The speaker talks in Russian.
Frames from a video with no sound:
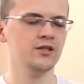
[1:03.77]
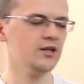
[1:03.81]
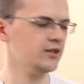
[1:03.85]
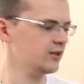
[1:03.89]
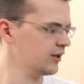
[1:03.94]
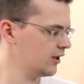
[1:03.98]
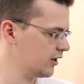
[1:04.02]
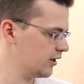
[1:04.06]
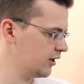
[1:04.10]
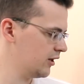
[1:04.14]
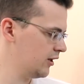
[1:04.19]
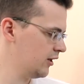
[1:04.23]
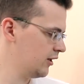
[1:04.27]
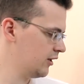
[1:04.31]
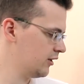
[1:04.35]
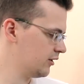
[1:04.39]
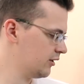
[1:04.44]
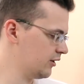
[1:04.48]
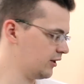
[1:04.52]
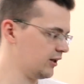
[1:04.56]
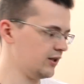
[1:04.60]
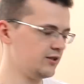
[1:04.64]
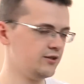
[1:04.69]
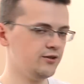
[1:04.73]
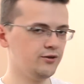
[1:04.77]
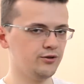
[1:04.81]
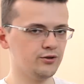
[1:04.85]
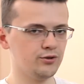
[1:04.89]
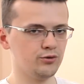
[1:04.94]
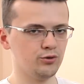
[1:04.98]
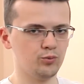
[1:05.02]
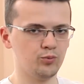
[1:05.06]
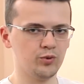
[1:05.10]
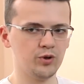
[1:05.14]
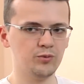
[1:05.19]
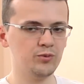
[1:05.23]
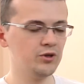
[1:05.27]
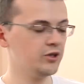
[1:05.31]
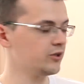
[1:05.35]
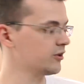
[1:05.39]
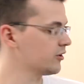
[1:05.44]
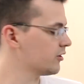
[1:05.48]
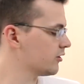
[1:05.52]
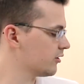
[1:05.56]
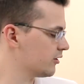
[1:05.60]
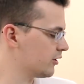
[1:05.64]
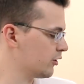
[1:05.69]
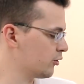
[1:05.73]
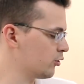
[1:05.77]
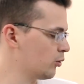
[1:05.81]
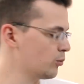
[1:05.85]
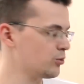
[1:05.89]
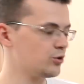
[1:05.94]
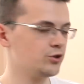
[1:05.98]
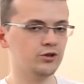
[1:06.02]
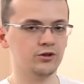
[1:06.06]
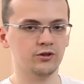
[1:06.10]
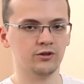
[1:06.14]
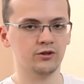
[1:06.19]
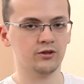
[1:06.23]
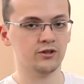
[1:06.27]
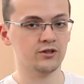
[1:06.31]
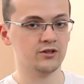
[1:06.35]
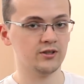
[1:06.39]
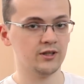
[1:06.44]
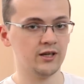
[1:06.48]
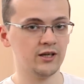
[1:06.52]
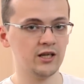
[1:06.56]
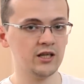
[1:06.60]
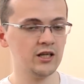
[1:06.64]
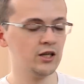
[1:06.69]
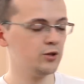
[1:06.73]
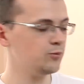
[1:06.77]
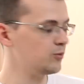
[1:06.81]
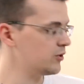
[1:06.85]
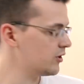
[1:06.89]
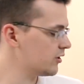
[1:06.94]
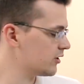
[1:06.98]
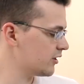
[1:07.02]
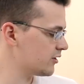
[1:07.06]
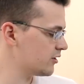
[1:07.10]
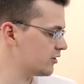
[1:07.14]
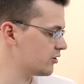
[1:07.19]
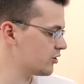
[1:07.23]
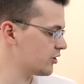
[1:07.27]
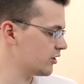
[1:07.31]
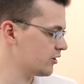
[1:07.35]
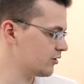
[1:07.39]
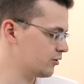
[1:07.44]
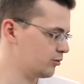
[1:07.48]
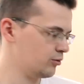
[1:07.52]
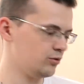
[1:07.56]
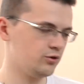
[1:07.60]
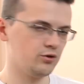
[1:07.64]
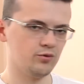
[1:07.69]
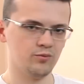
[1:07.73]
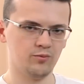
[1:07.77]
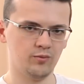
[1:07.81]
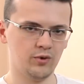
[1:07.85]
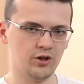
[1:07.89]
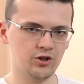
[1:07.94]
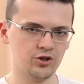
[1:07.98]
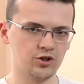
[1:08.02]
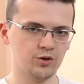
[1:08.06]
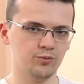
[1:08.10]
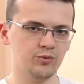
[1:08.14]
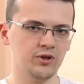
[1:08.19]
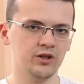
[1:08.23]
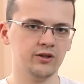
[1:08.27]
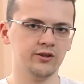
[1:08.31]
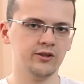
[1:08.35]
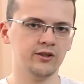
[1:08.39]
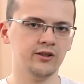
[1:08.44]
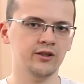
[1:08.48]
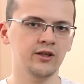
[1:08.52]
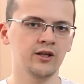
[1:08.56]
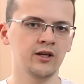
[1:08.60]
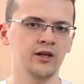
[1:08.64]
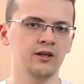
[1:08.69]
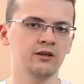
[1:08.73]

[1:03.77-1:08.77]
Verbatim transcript: она находилась вот примерно на таком же расстоянии от меня, как сейчас, то есть меньше метра,